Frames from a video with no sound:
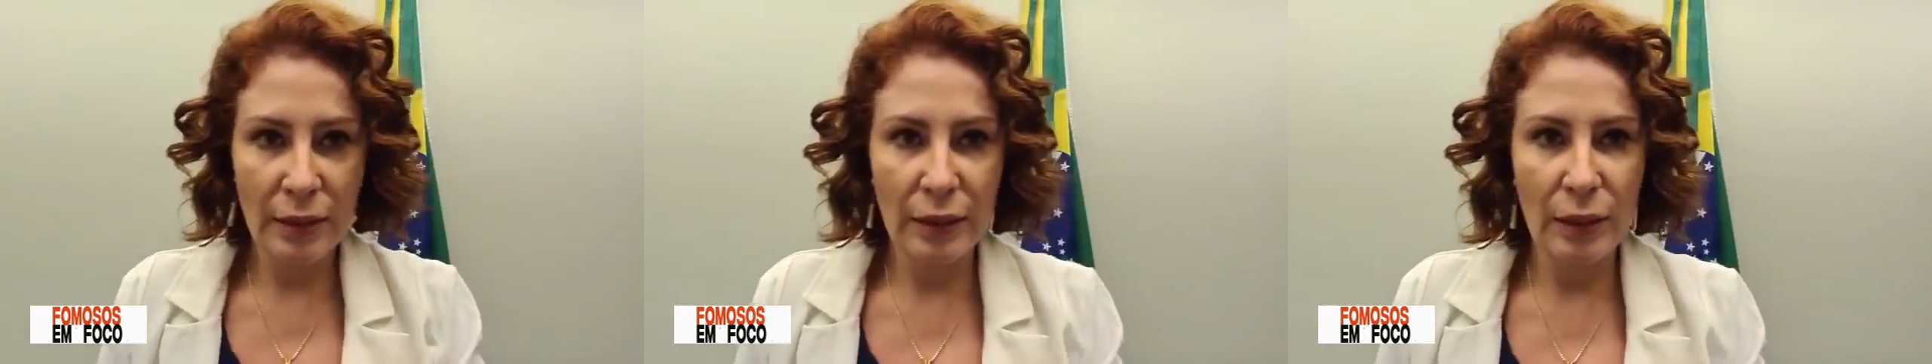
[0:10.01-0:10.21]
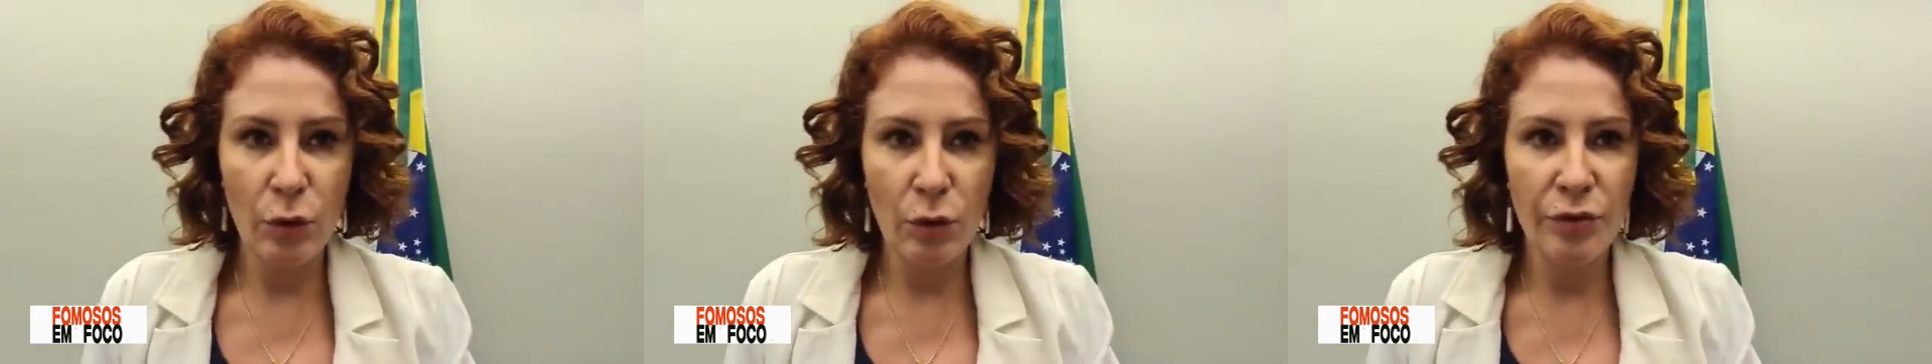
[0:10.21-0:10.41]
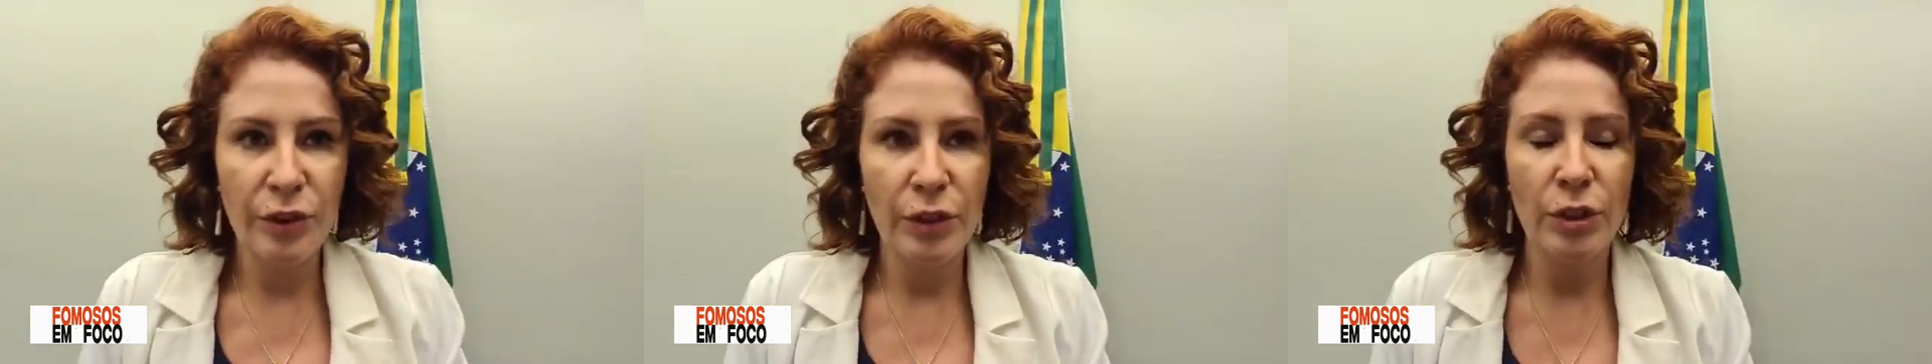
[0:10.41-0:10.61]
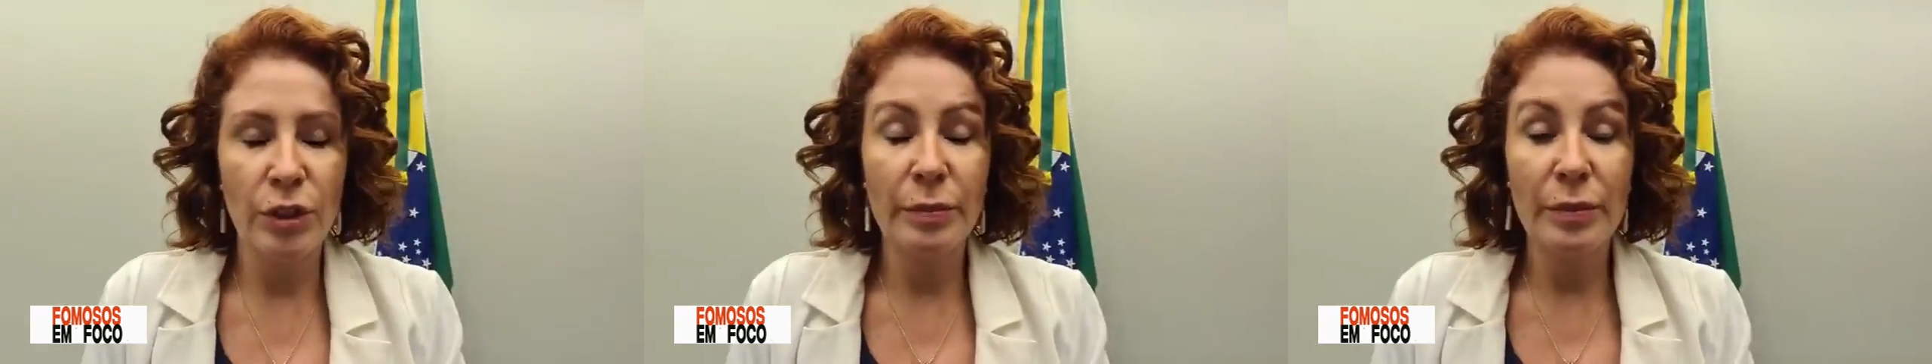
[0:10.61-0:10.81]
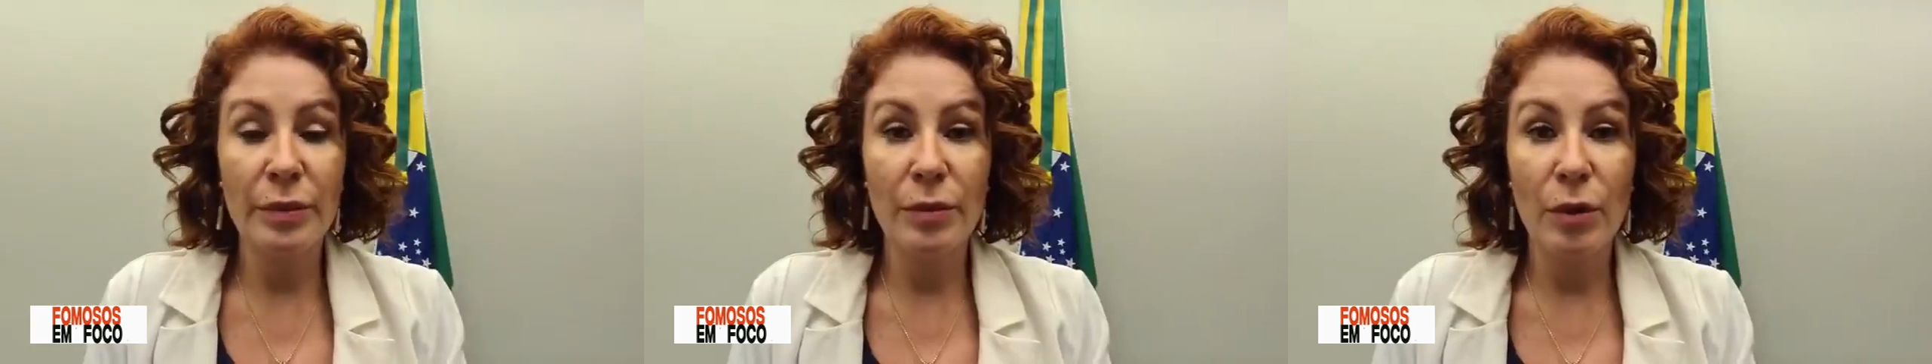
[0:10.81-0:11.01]
da Covid.
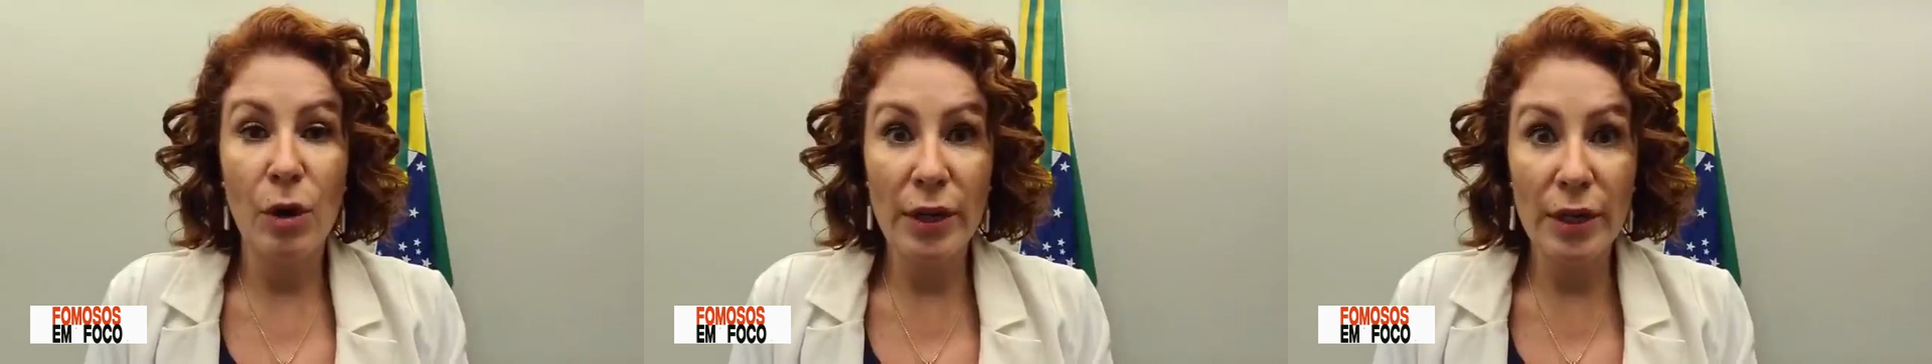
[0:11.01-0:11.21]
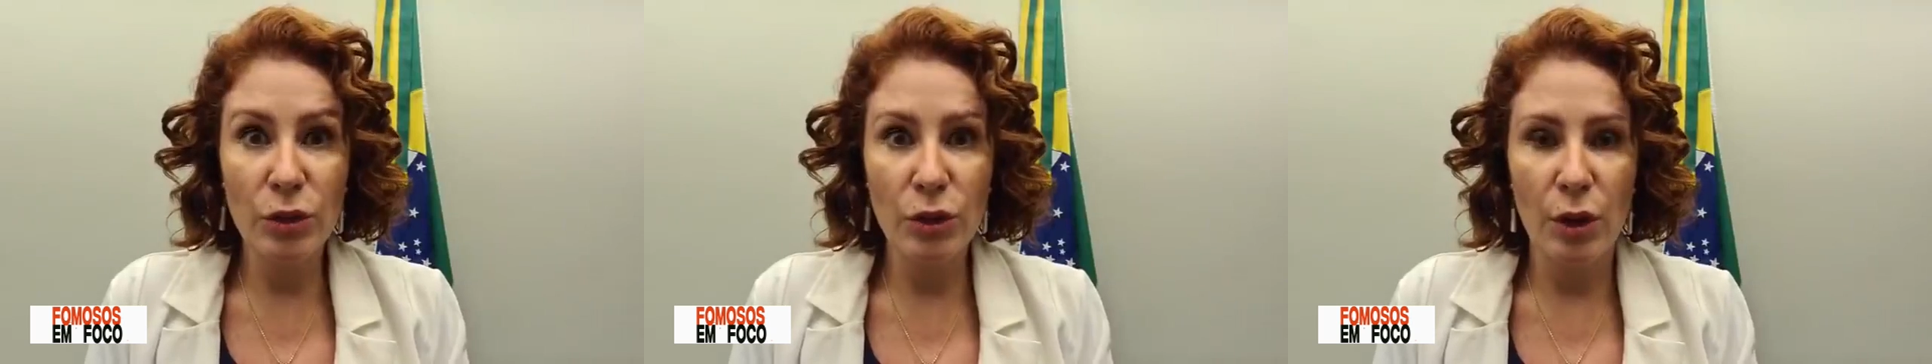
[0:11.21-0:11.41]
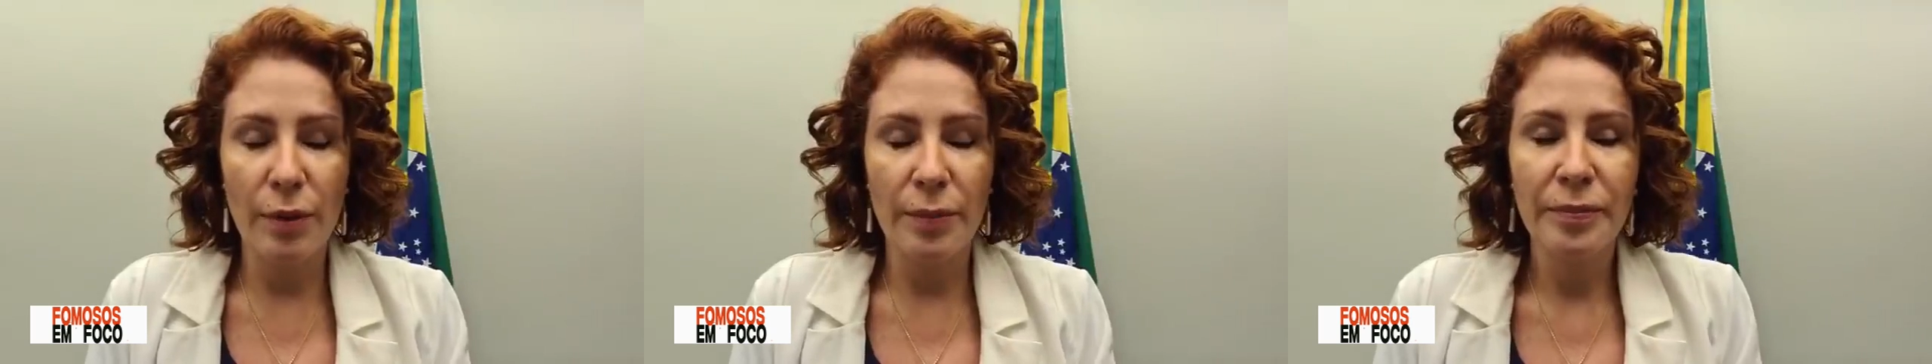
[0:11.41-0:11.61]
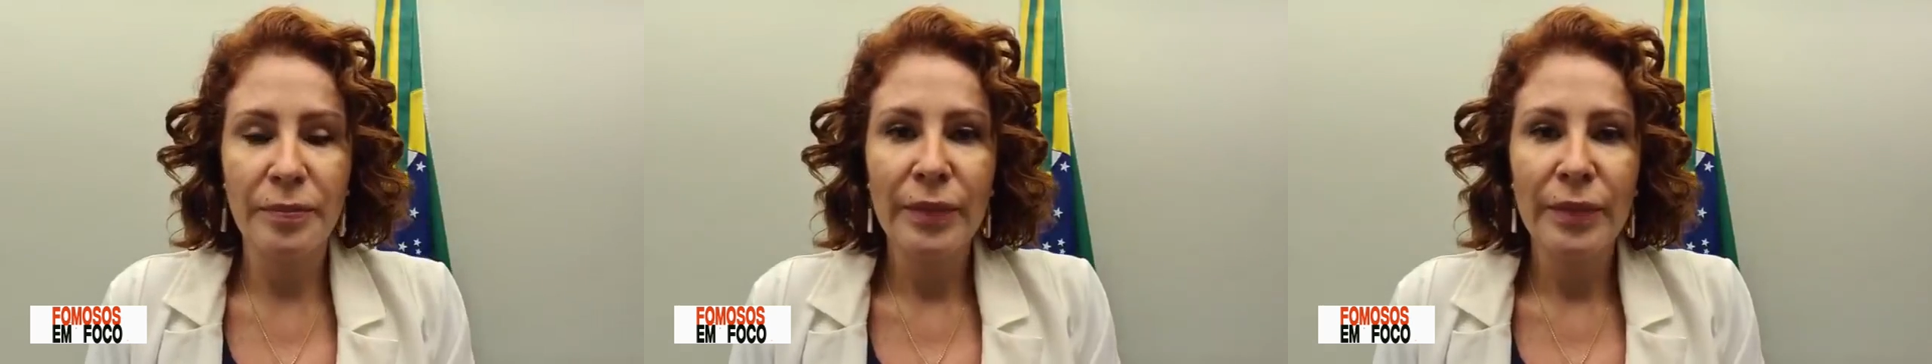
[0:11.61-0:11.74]
Olha só,